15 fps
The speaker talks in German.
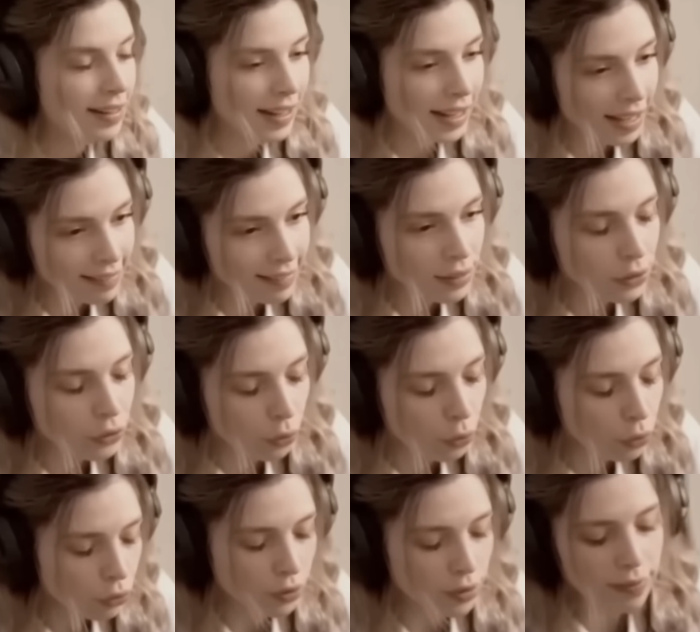grässliche Sch
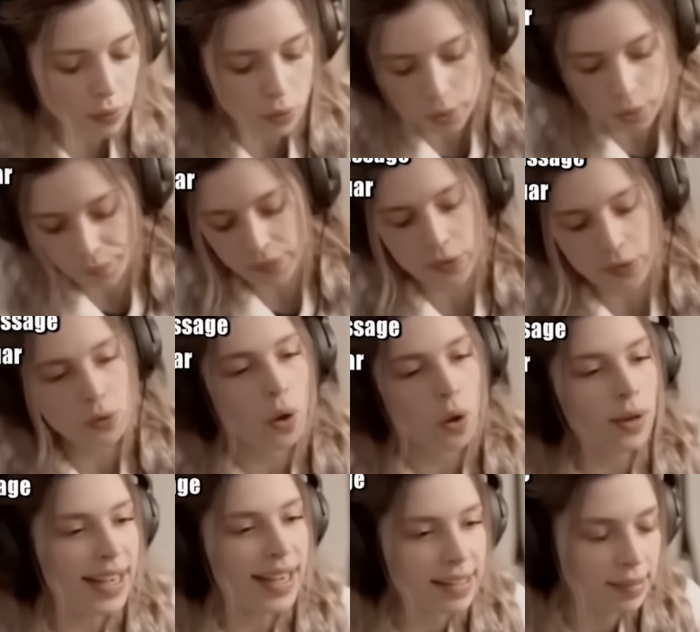Shitstorm, den
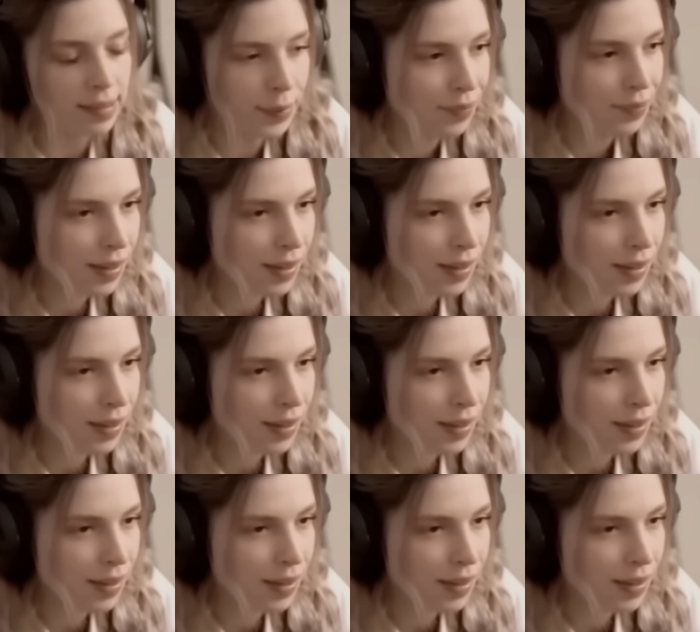Gronk hatte.